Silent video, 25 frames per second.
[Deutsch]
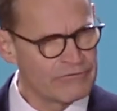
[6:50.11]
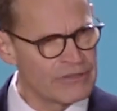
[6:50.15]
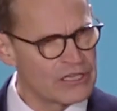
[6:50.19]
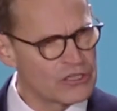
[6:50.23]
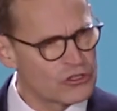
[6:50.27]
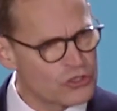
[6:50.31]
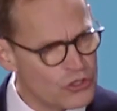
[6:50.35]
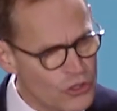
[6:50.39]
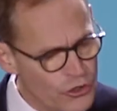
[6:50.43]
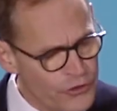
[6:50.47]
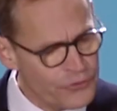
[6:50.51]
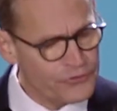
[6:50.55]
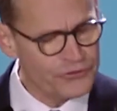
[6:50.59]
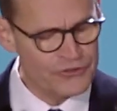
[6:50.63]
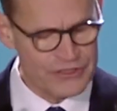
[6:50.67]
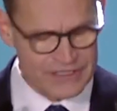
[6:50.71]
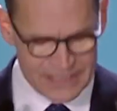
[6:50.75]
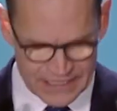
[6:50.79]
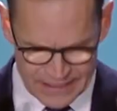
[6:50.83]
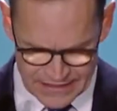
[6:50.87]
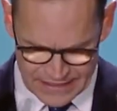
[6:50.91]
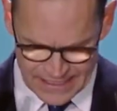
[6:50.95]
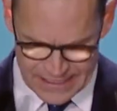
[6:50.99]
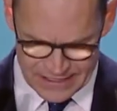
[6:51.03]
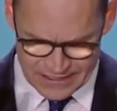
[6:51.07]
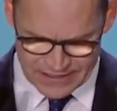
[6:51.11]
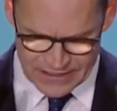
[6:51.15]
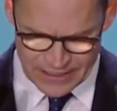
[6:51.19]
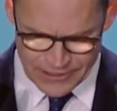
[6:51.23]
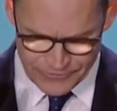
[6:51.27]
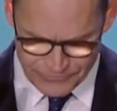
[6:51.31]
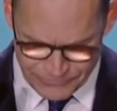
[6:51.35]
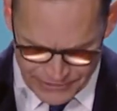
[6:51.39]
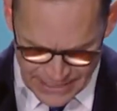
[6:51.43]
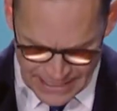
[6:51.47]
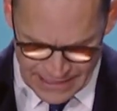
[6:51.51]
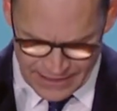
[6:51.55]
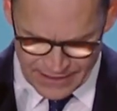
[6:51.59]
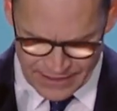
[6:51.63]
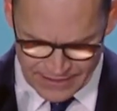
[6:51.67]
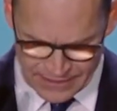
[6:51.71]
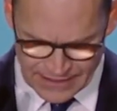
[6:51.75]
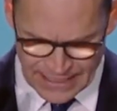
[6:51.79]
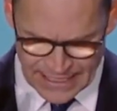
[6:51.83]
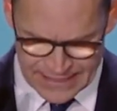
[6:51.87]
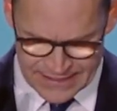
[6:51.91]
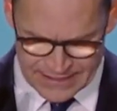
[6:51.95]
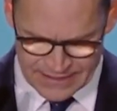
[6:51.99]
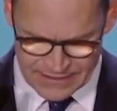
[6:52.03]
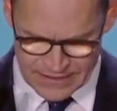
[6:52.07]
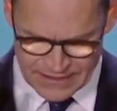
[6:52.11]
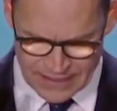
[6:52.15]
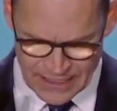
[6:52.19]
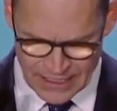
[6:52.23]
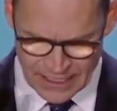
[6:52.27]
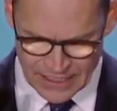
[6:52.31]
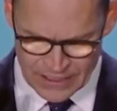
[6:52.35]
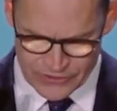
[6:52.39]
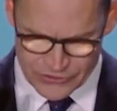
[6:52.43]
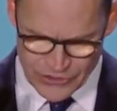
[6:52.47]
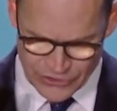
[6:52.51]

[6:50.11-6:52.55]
Wir dürfen sie nicht gewähren lassen,